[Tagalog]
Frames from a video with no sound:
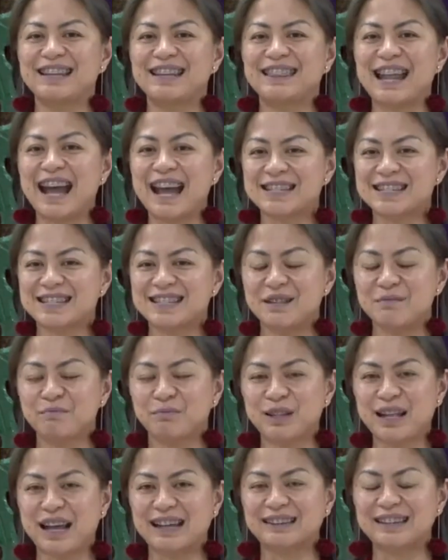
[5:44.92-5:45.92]
Nais din po
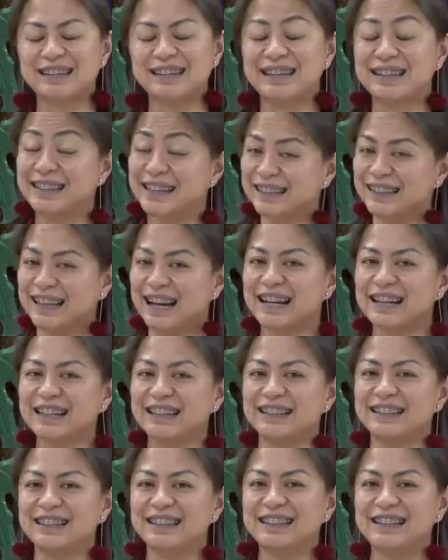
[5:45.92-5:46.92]
nating
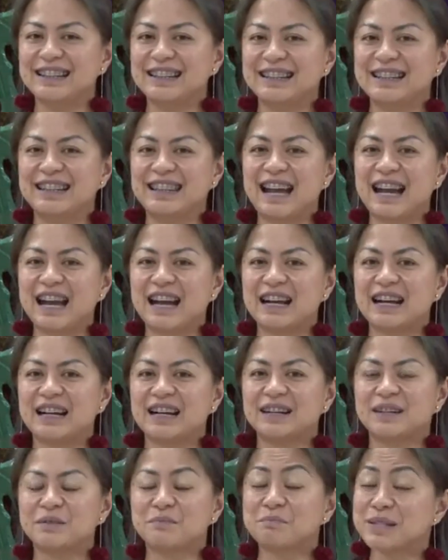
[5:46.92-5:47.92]
idagdag na
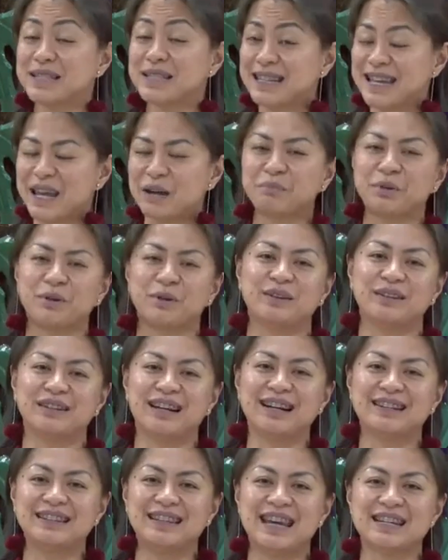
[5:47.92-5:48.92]
masaya po
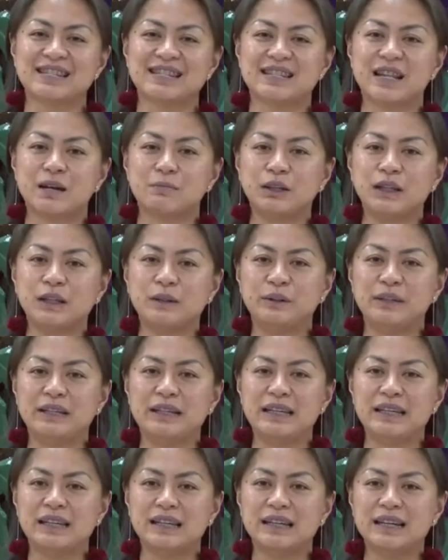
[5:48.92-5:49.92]
ang
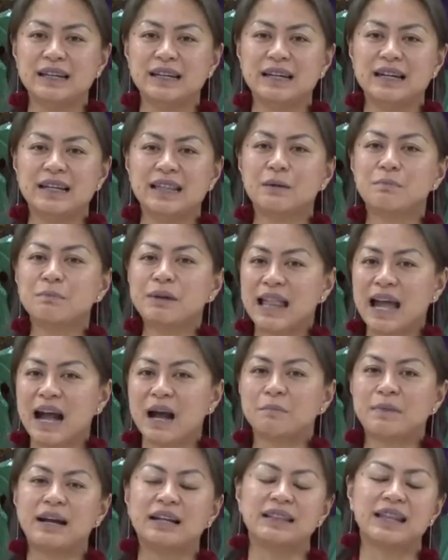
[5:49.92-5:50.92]
DSWD na
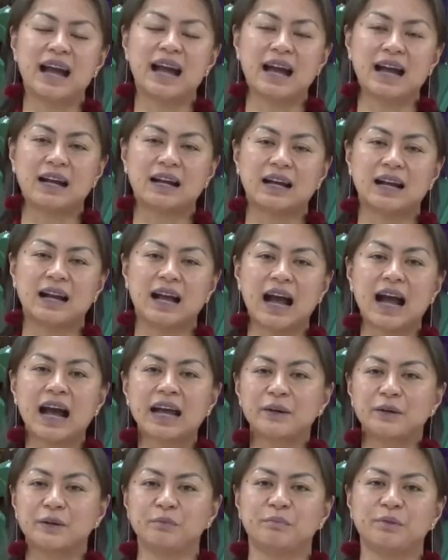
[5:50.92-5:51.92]
malaman na
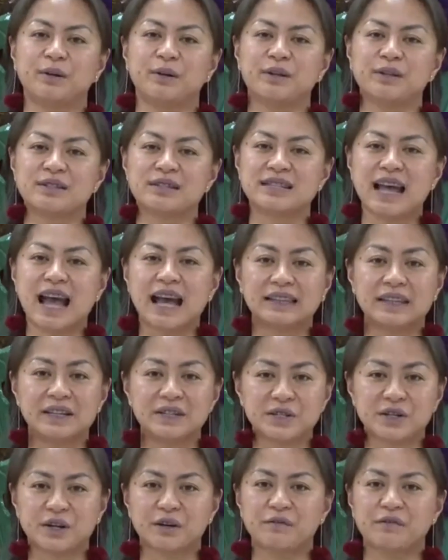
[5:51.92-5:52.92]
ayon po sa ating
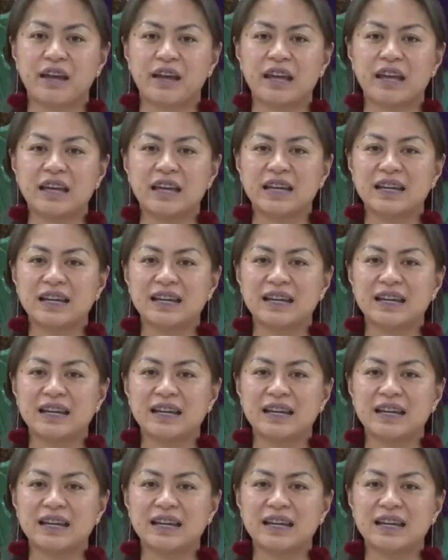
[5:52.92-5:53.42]
survey